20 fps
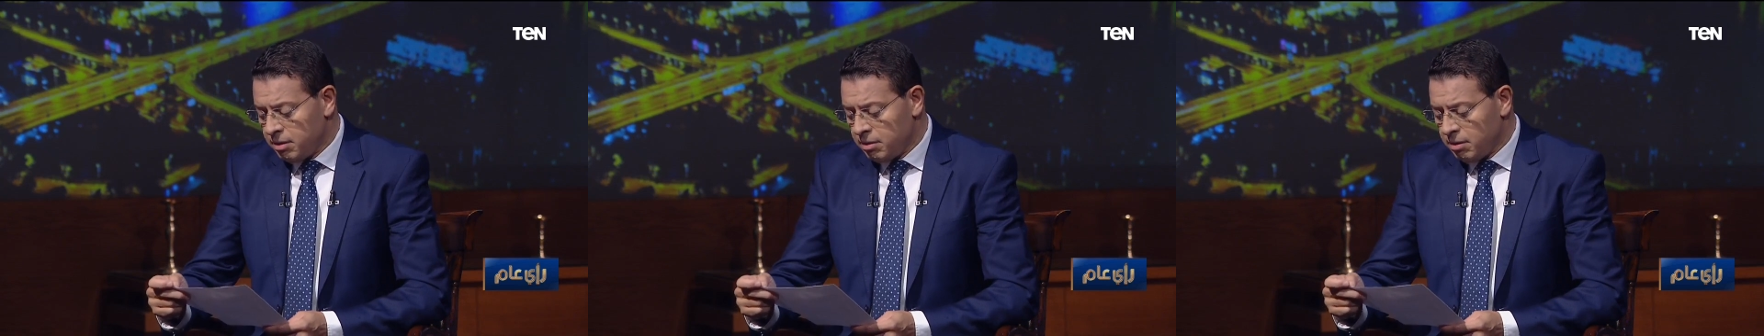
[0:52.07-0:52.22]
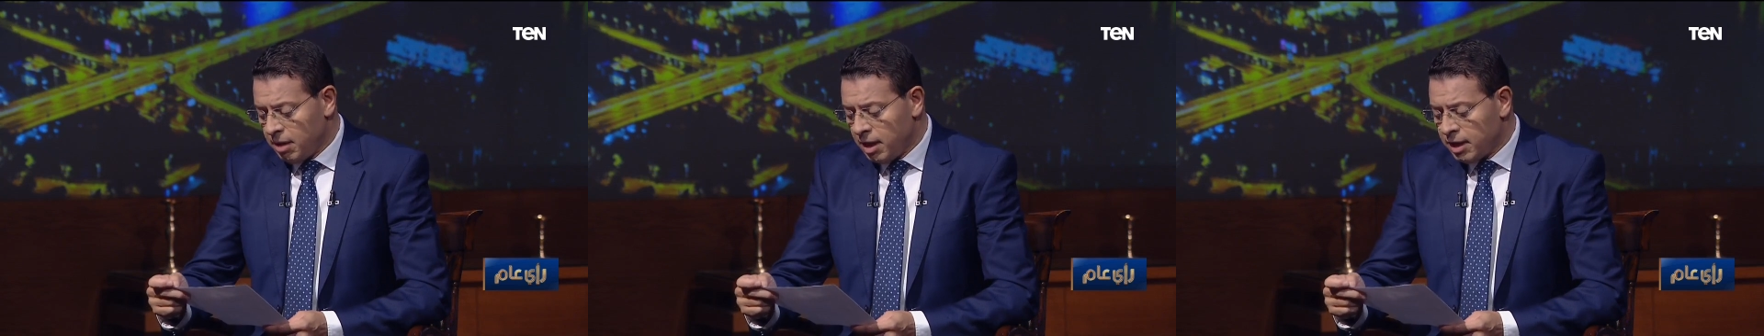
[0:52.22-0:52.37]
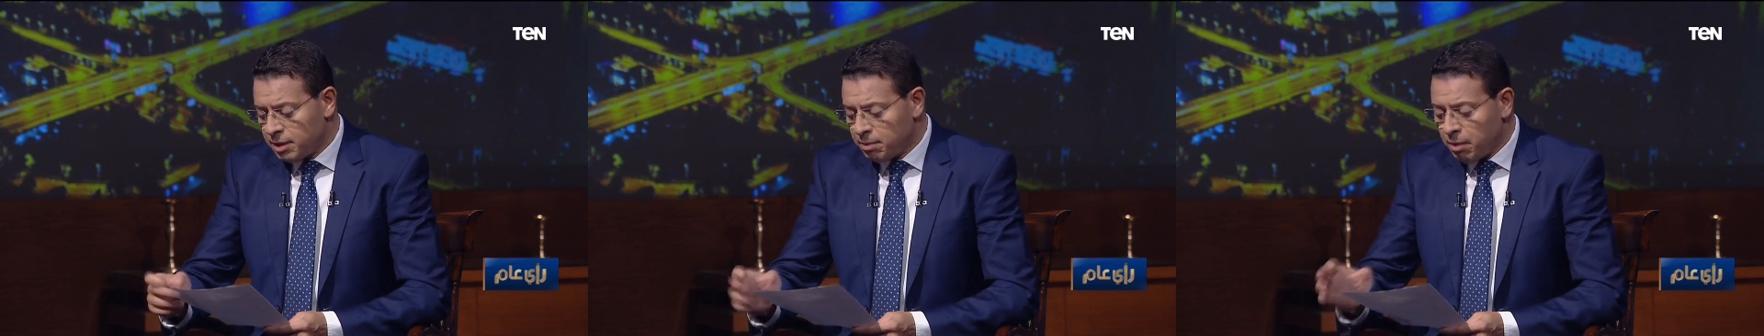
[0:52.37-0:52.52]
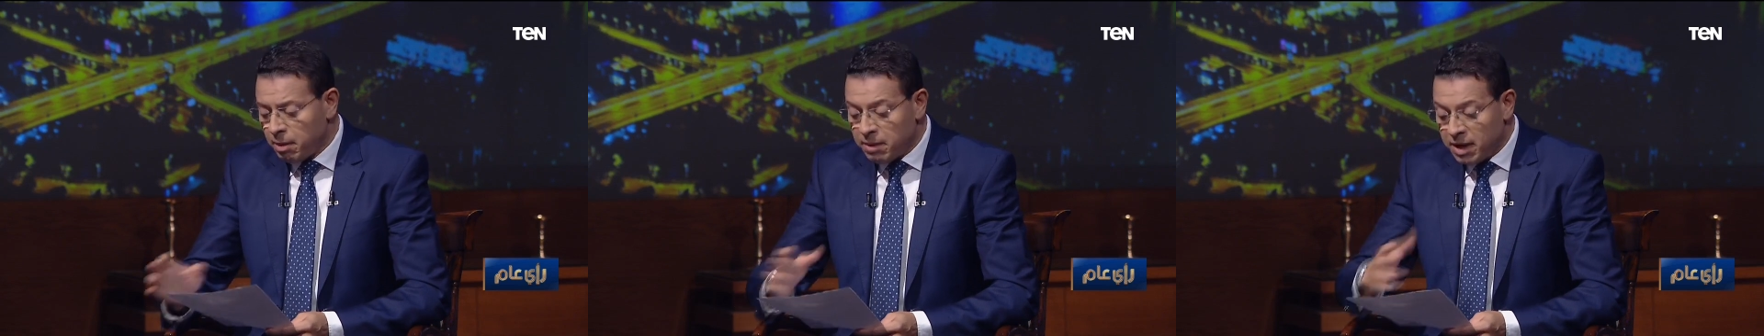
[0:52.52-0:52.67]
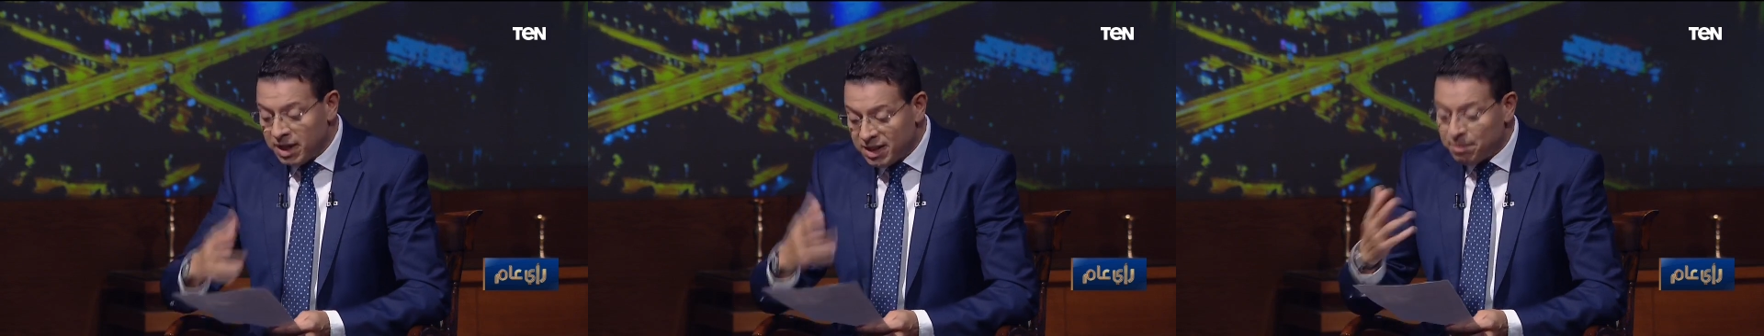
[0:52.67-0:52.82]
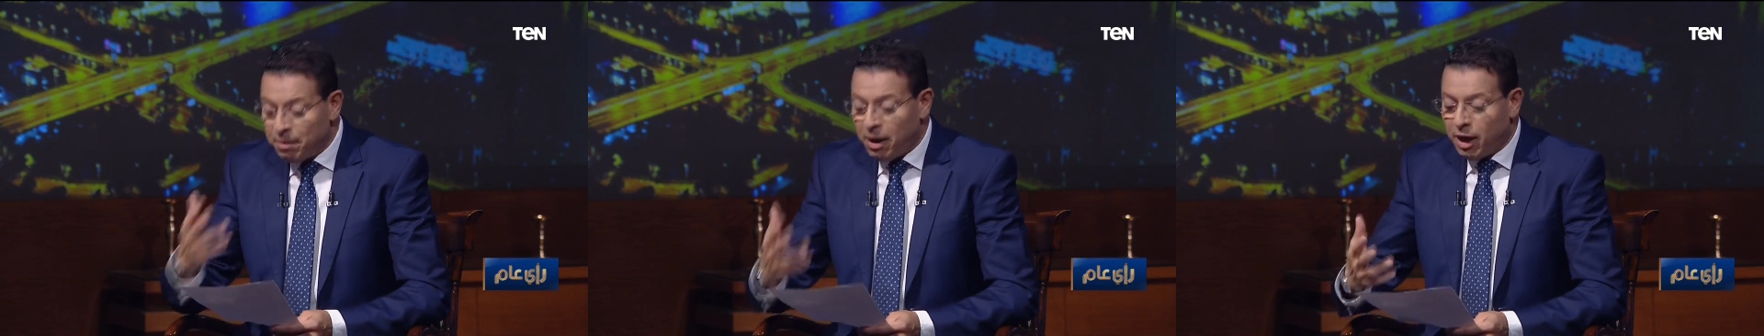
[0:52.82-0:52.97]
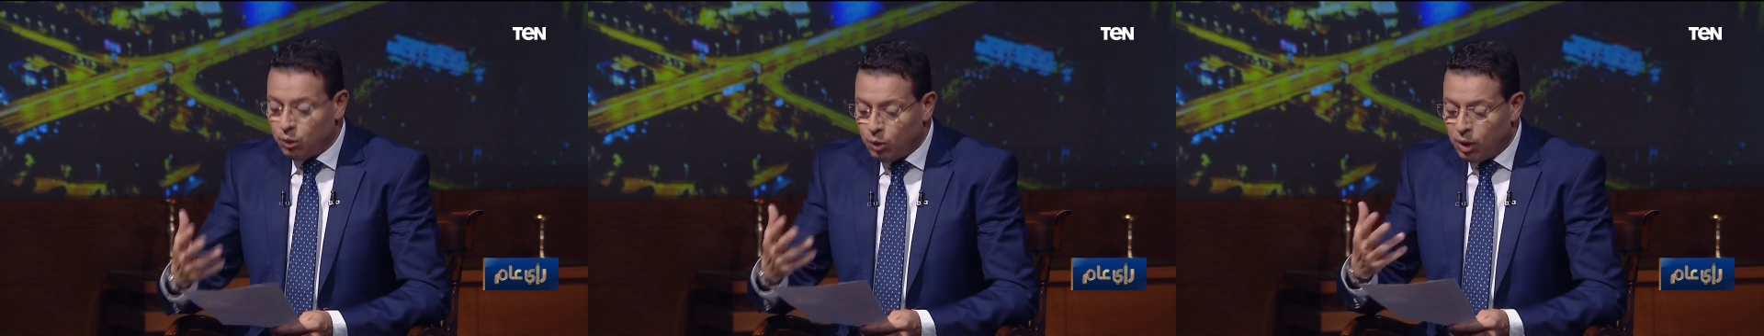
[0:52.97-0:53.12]
حسب ما
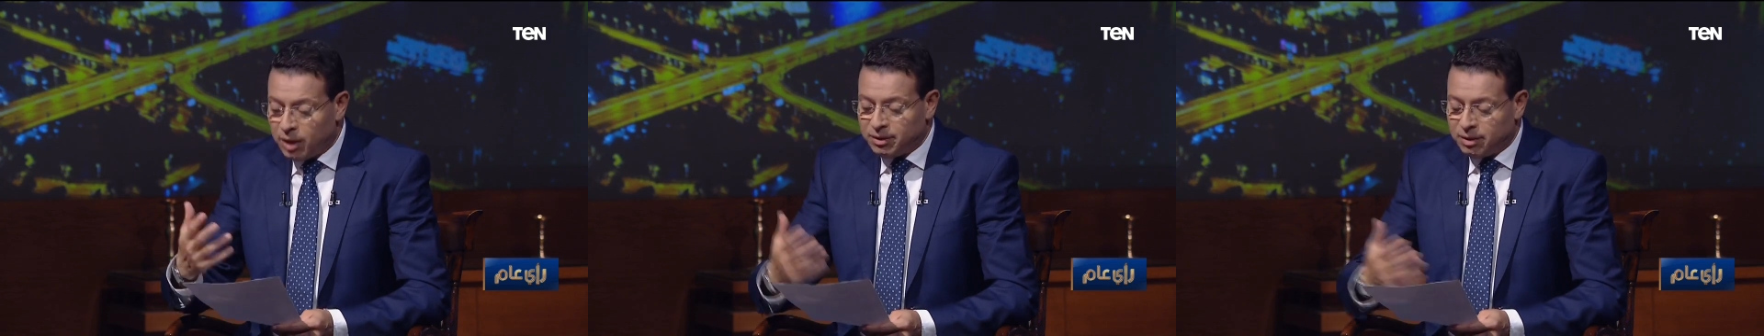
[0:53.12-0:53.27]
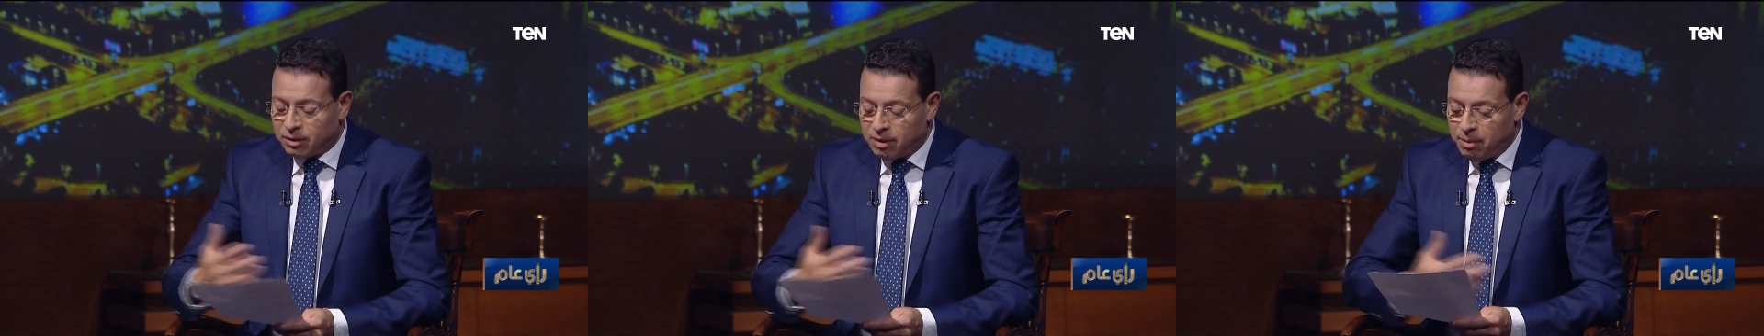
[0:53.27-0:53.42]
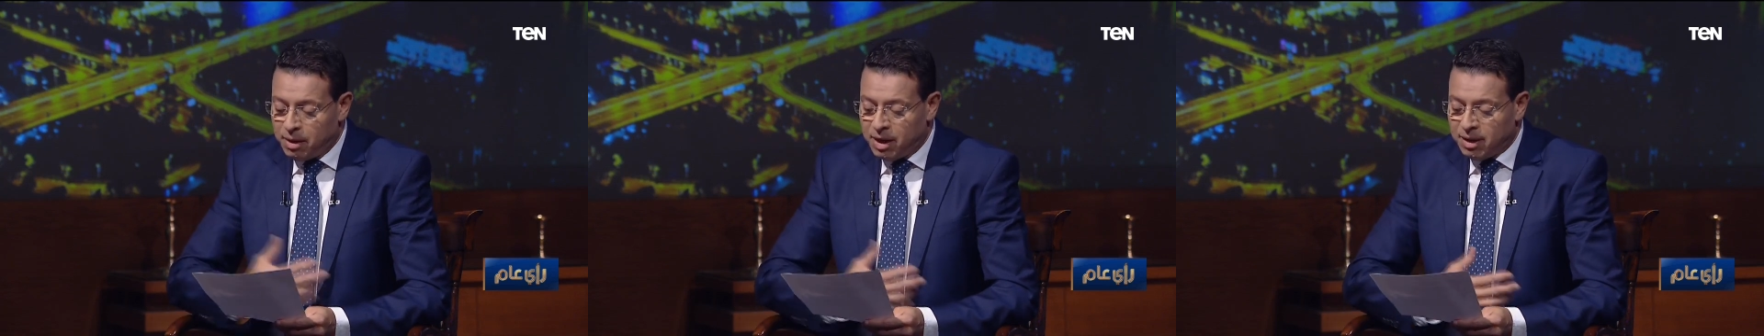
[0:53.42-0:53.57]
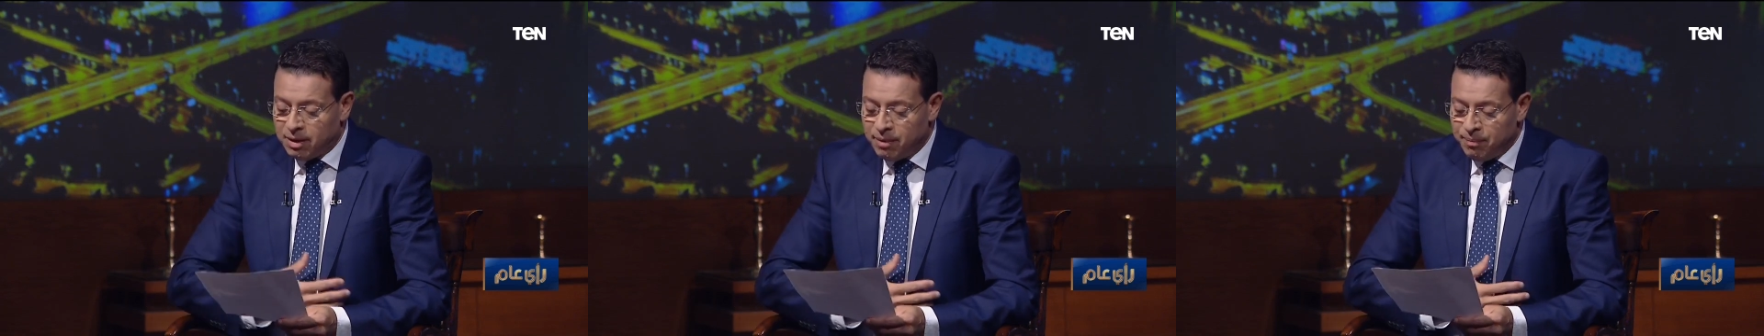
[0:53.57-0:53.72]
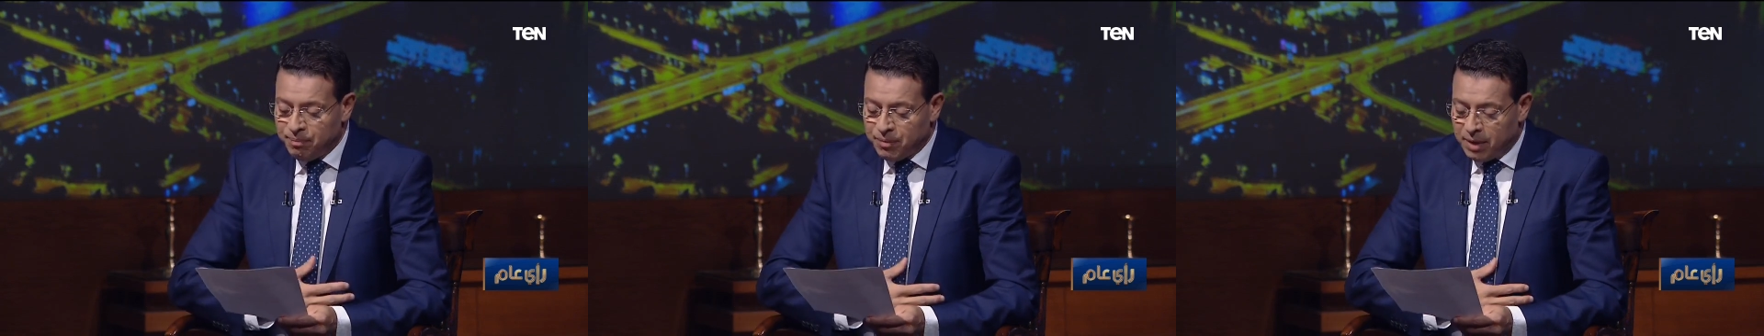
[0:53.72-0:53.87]
يسمح الوقت طبعا